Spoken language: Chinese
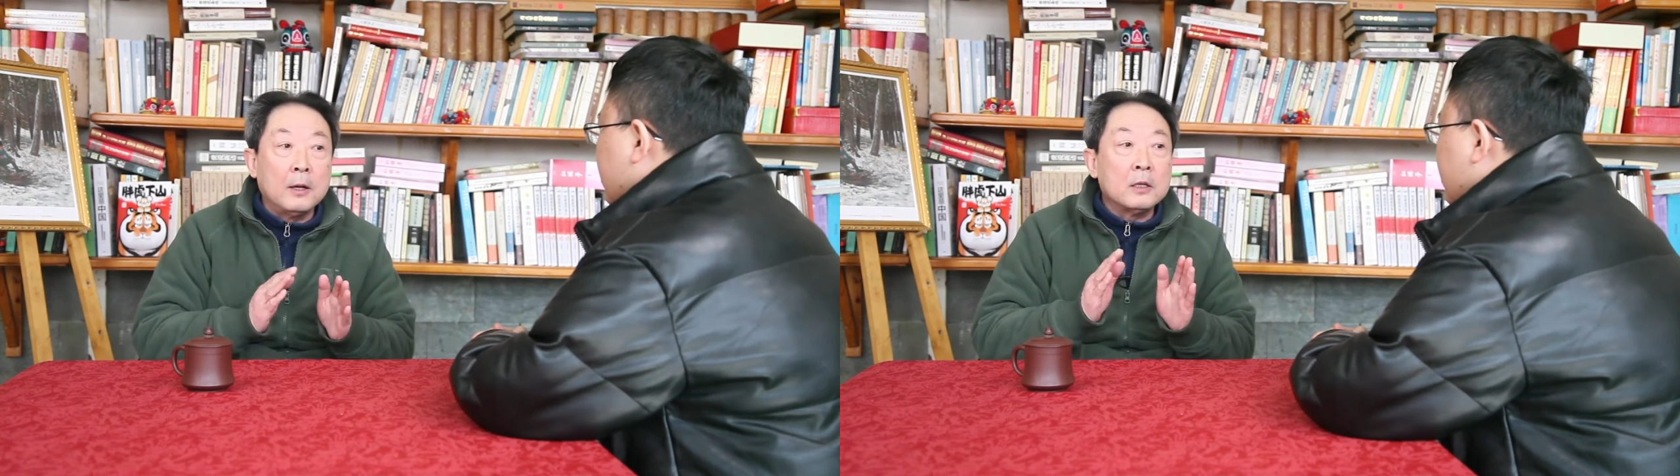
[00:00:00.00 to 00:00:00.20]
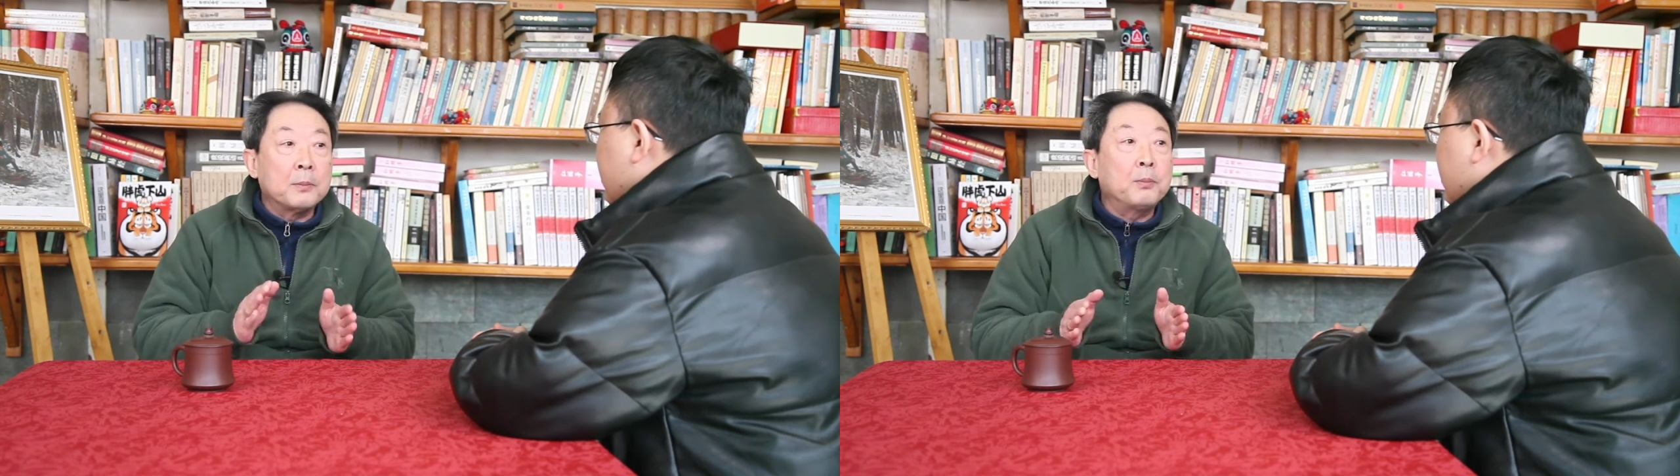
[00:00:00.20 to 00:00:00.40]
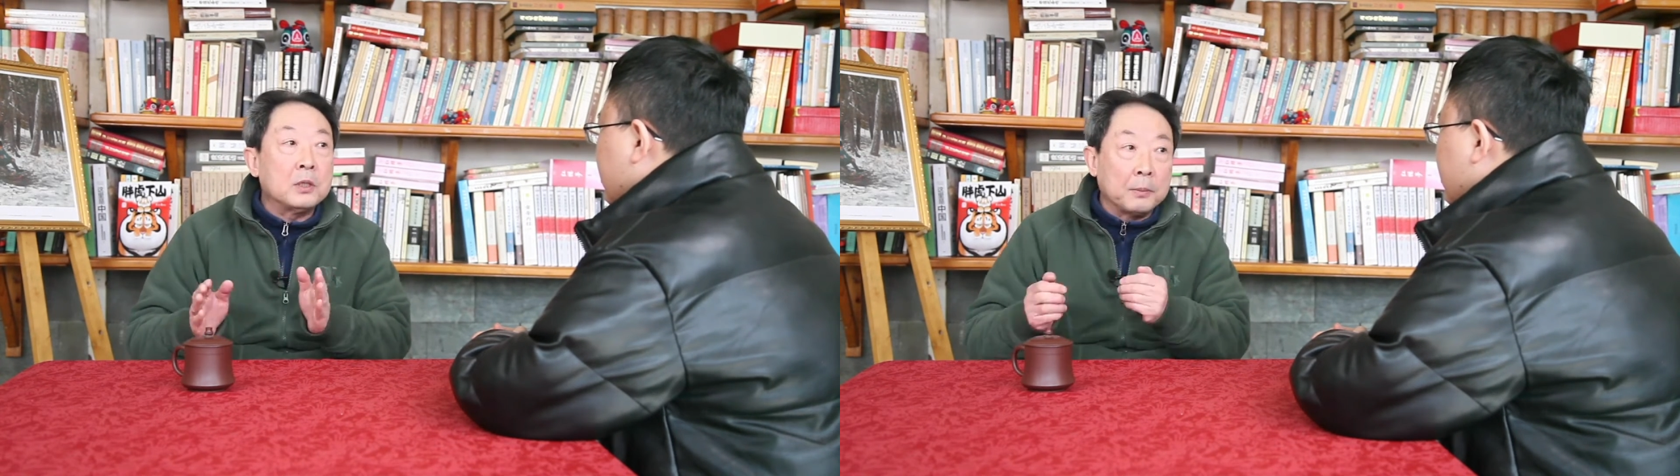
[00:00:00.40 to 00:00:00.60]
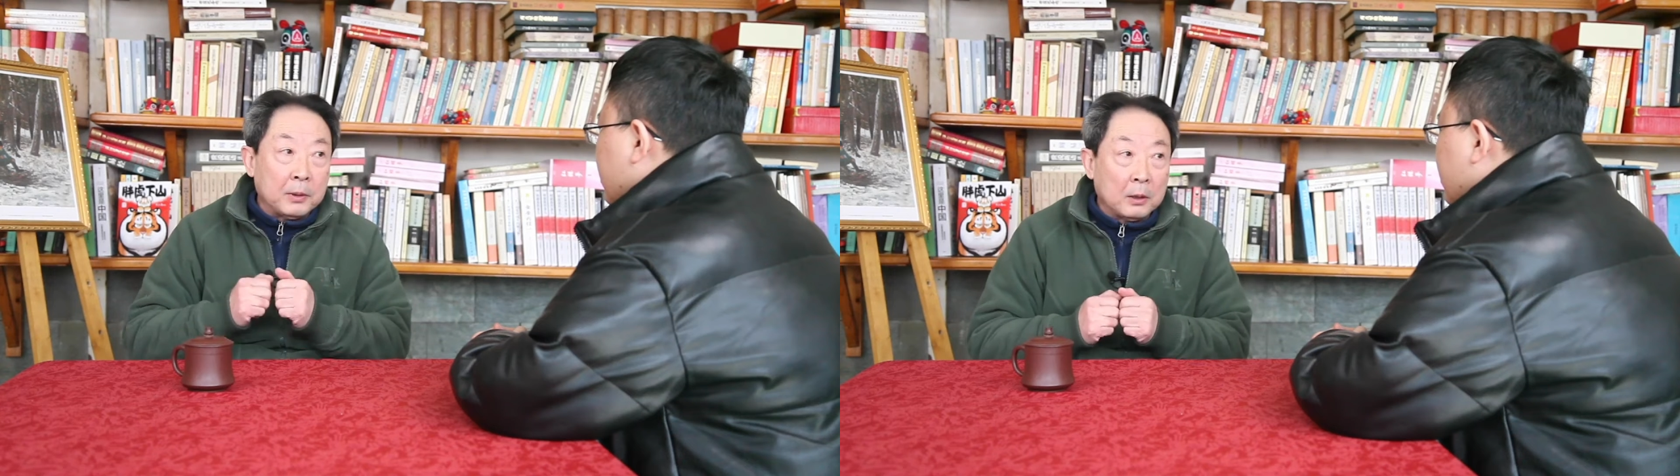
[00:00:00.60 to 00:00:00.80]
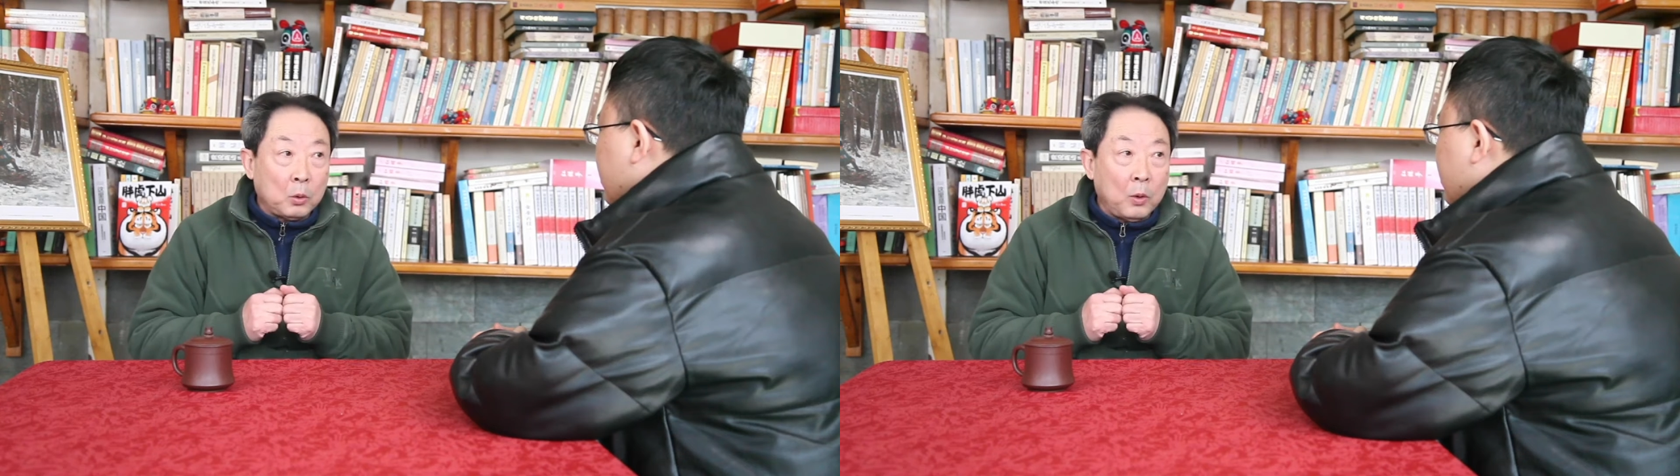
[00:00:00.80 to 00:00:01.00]
你不仅
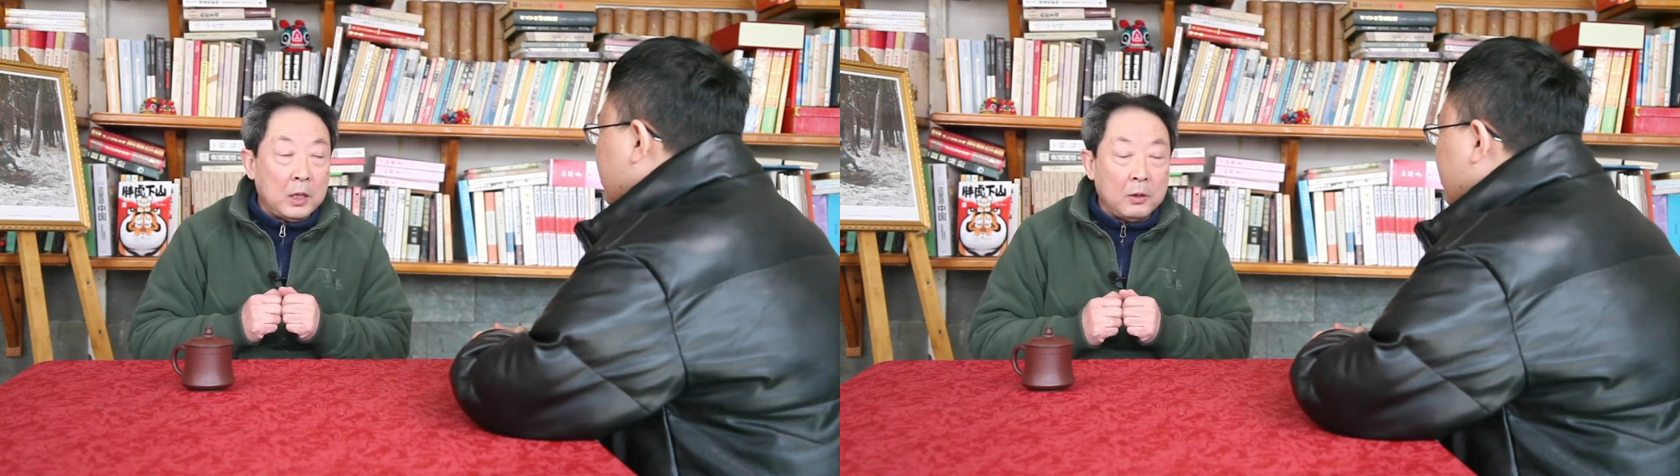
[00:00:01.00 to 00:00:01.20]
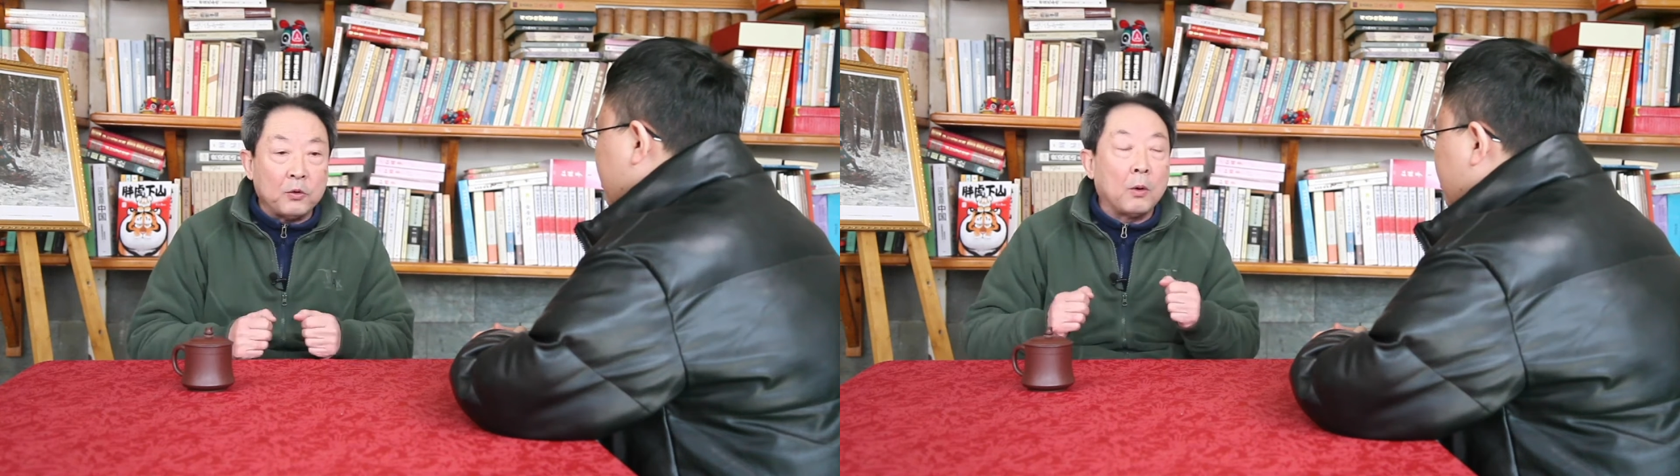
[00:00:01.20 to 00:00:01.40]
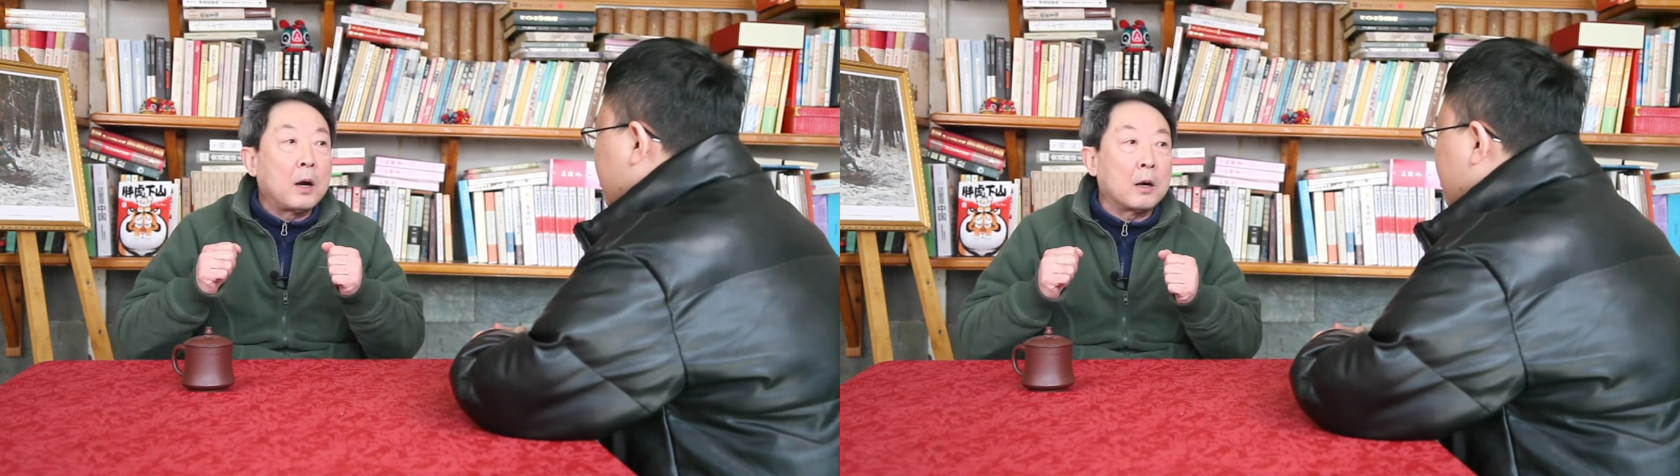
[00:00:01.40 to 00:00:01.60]
不能脱衣服，